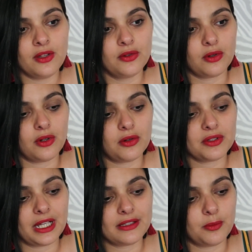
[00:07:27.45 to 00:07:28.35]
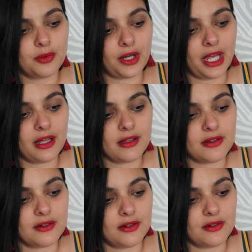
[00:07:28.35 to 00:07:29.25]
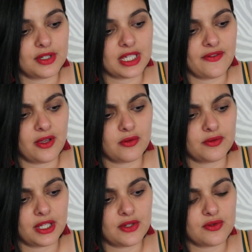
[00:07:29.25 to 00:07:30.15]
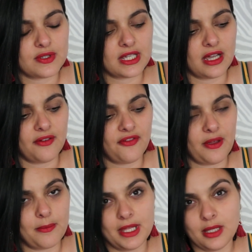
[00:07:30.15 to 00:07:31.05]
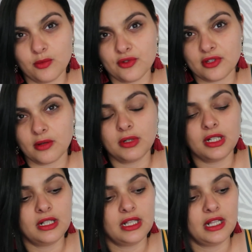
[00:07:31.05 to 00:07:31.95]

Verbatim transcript: donc en contrat temporaire. Euh, j'avais un contrat jusqu'à fin mai, me semble,